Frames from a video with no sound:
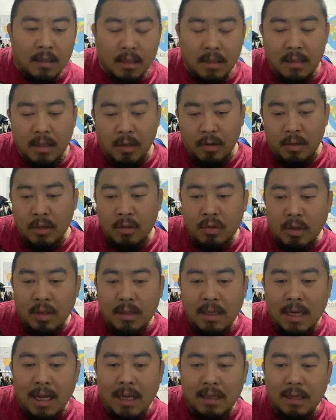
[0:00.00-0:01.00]
有人说，
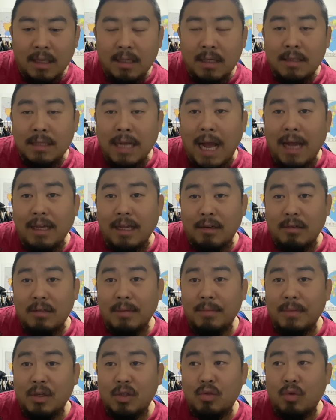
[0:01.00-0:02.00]
那那一扎也是那
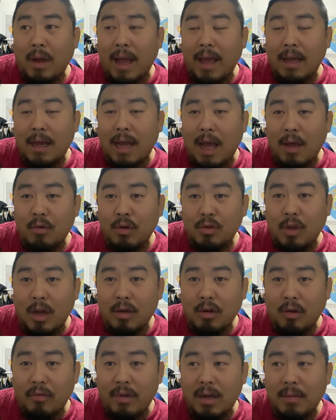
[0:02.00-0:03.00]
么摔韩国选
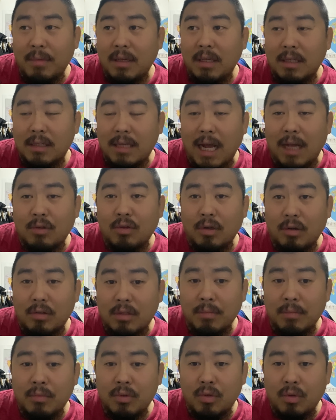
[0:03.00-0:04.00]
手为什么一扎最后
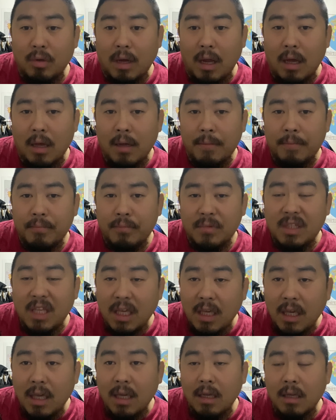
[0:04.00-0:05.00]
不去了？
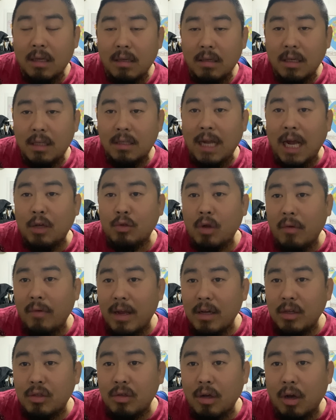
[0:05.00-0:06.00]
第一，一扎摔
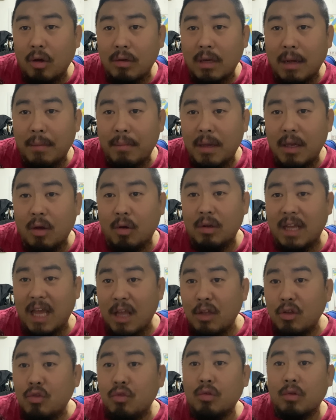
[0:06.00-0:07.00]
完之后呢，没有
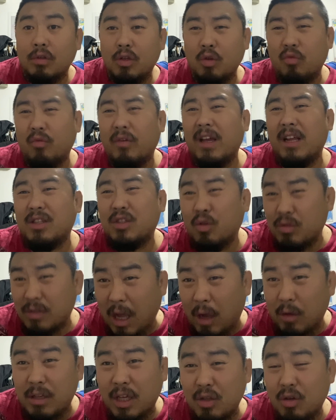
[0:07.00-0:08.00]
连续，就为就
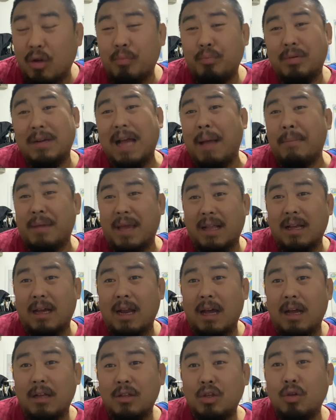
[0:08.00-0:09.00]
倒地之后不干别的
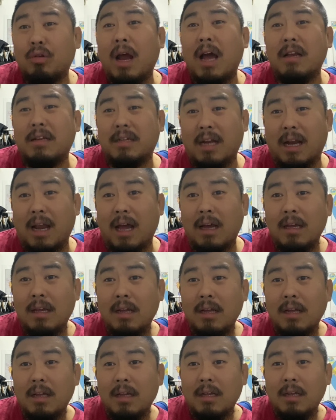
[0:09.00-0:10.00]
了，就是摁着了，
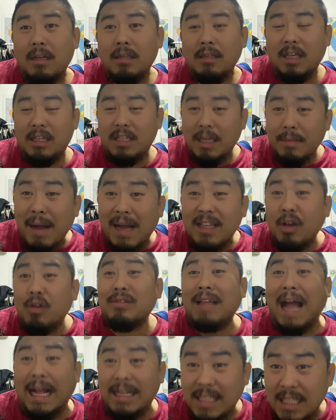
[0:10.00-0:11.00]
你起码得有
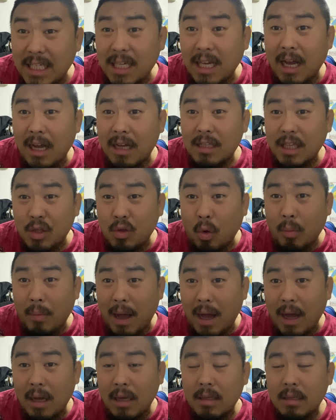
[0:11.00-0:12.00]
打击呀，你懂
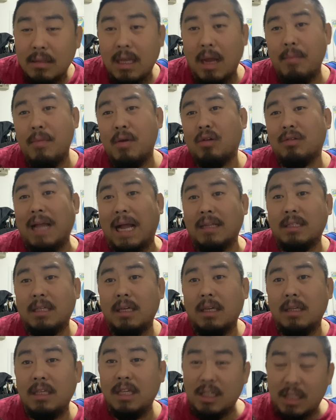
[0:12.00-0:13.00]
吗？但没有打
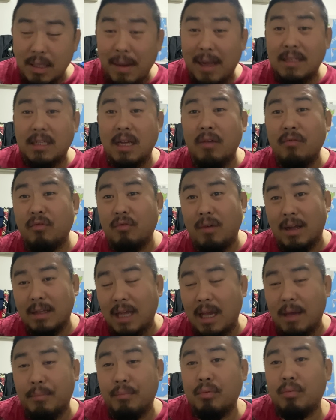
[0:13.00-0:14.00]
击你，起码降服吧，
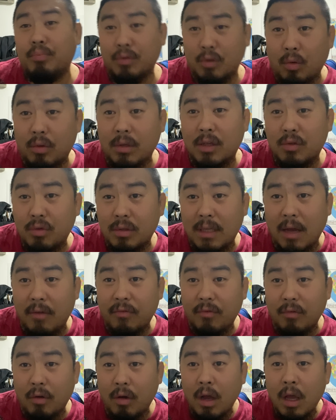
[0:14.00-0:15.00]
他也不不懂得去降
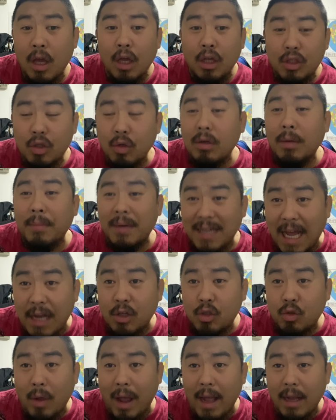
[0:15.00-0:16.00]
服，就那么干
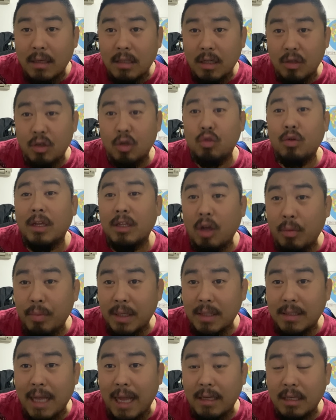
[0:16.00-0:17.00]
摔，这是摔跤
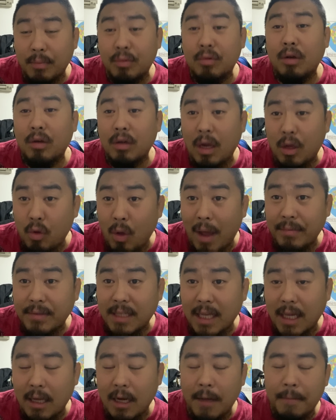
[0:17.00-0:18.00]
比赛，这不是
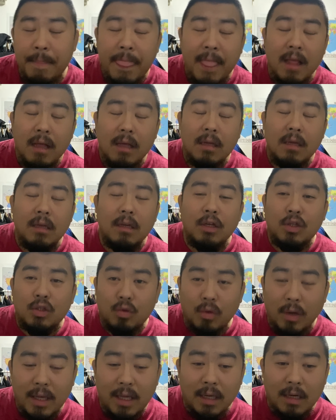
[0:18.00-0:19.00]
UFC 了，
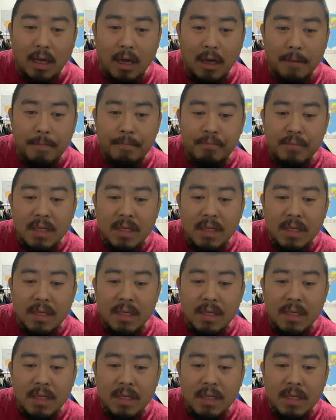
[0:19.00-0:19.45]
所以呢